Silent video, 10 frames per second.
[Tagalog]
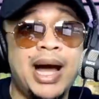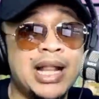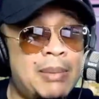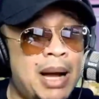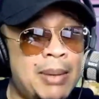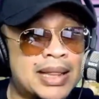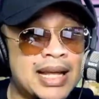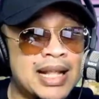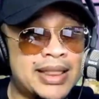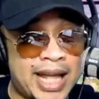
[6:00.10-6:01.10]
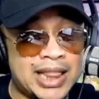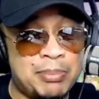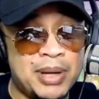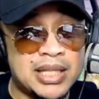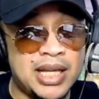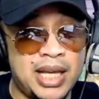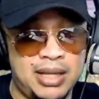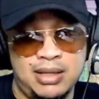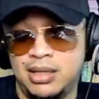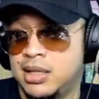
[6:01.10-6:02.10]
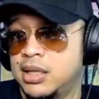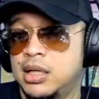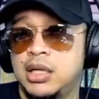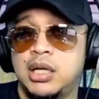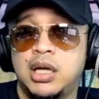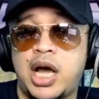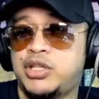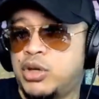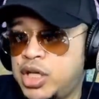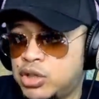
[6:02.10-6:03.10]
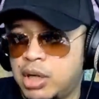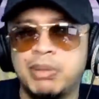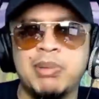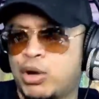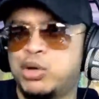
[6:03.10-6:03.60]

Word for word: Iba nga, namamatay ng 30 plus eh. Ay, sorry, sorry. Ba't ba